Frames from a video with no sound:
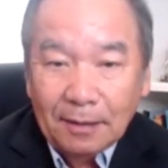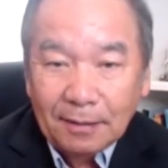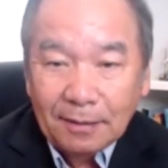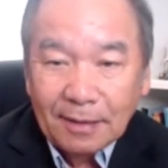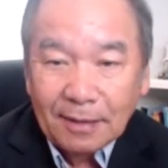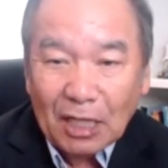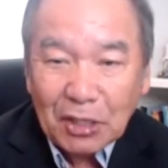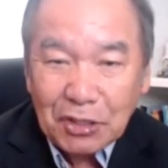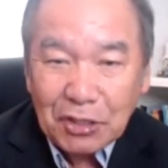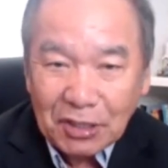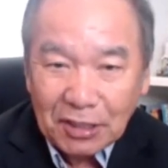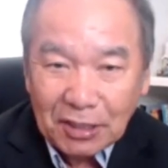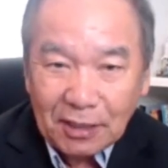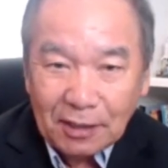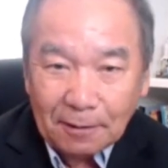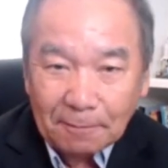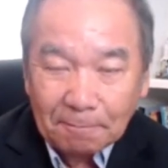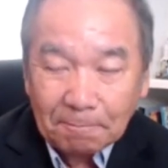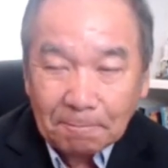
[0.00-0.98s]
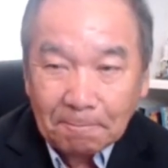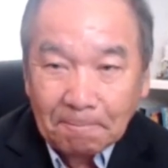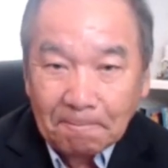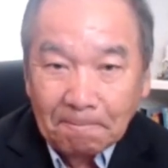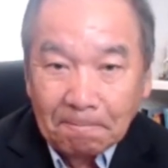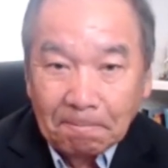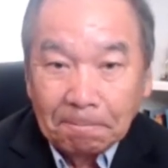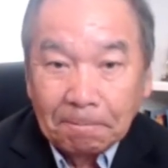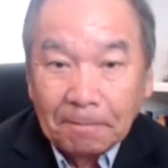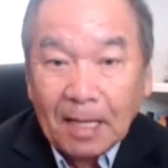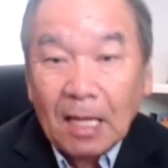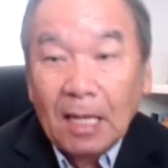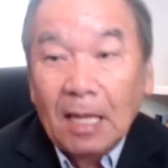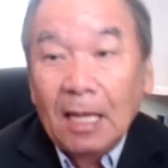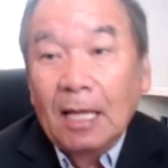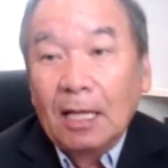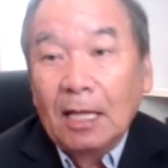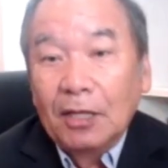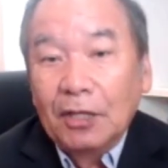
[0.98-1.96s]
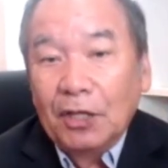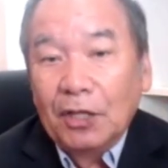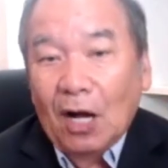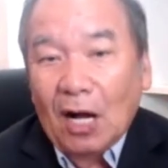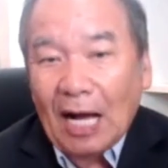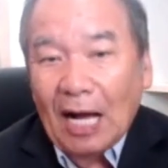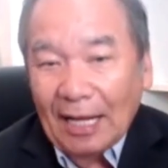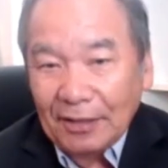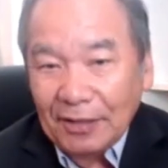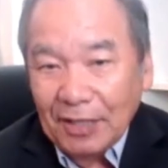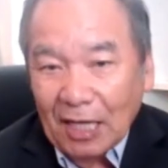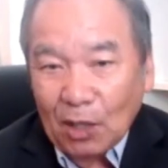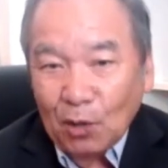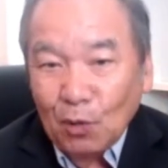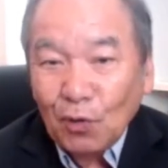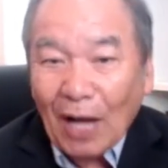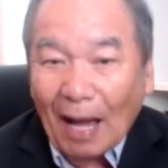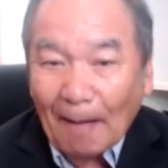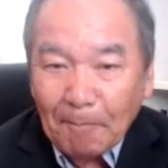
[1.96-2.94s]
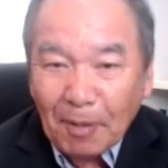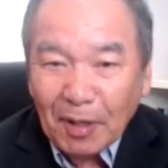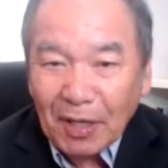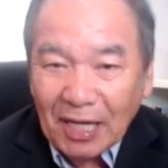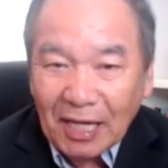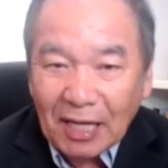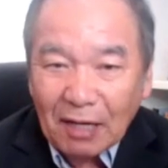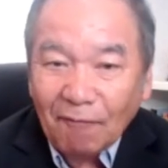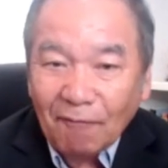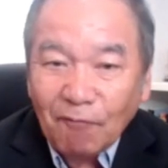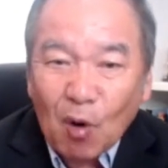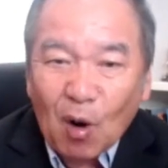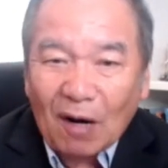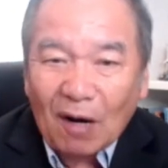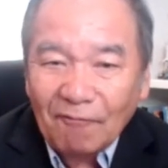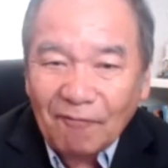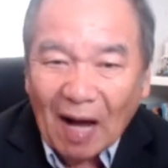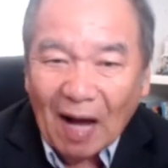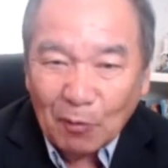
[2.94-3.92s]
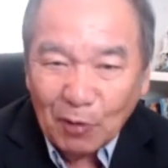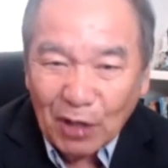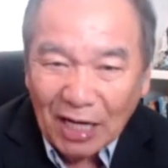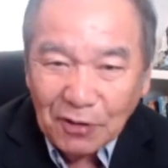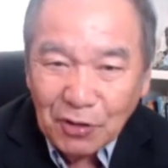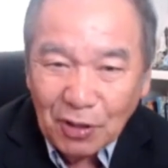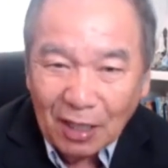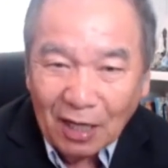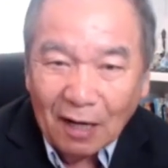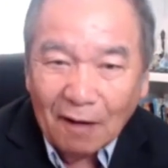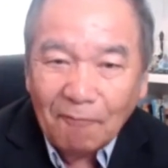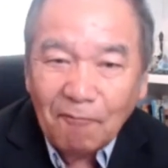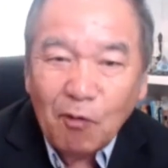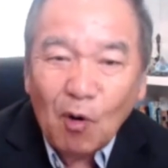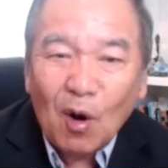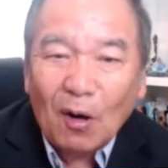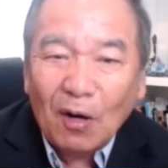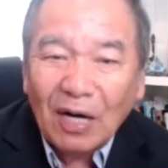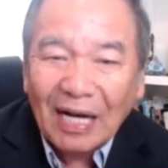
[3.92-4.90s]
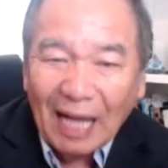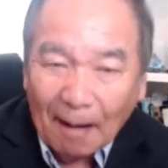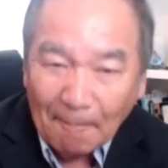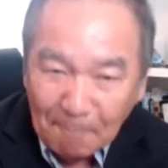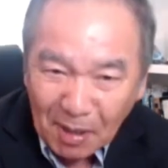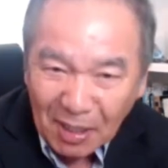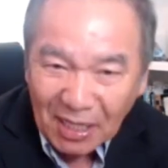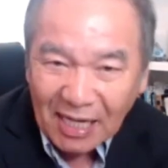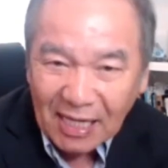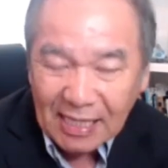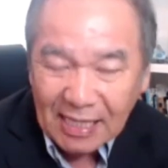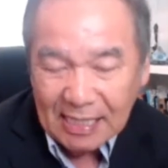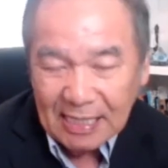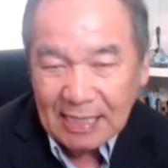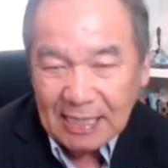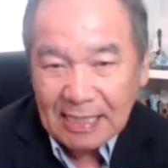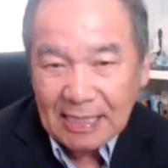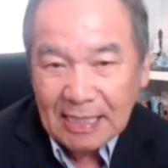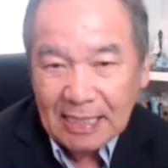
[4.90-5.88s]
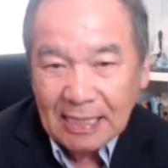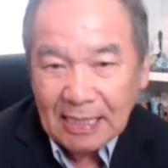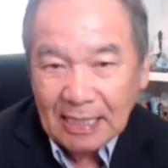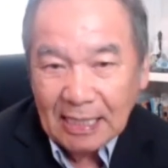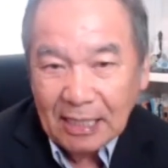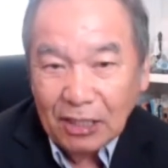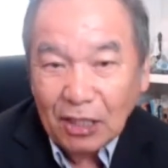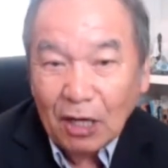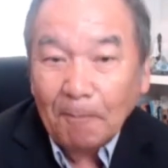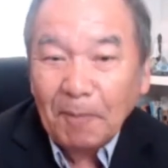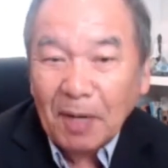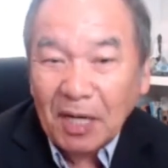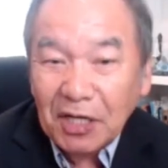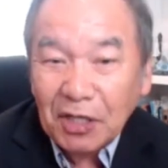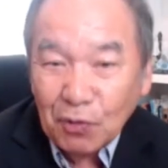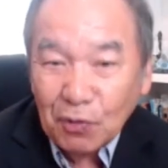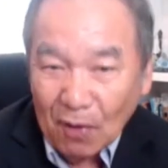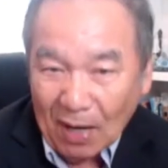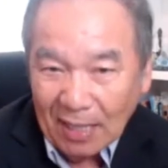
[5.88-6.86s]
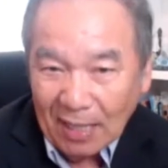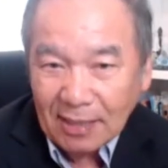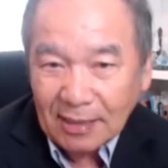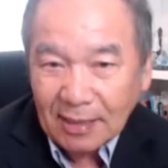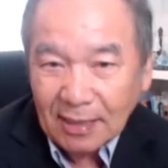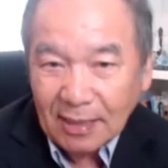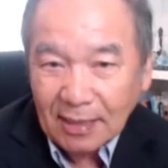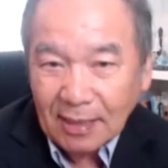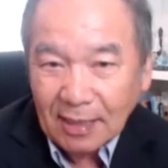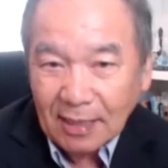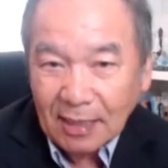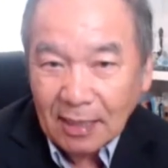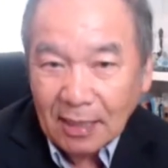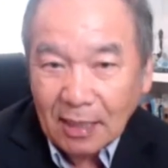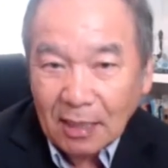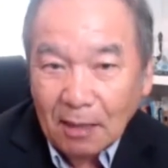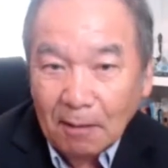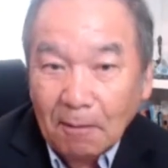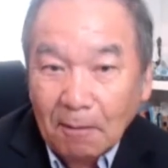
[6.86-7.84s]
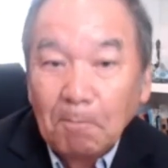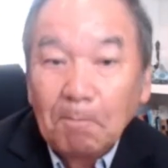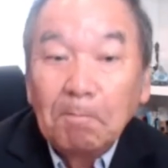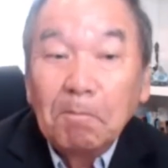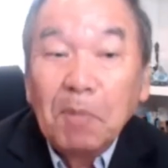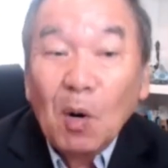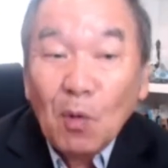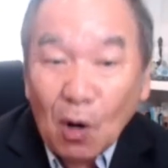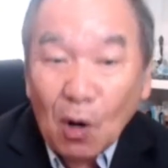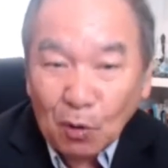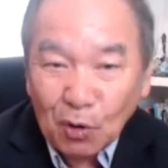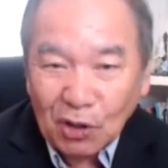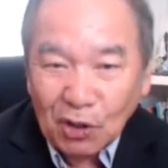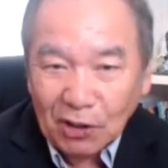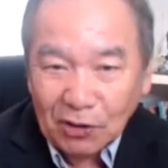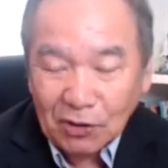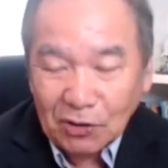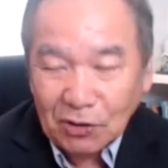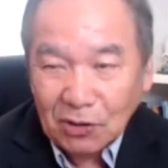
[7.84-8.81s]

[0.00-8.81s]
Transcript: ta sĩ giờ hai tiền lúc company Ford Foundation là Ford Company nhập về Detroit bông hậu lự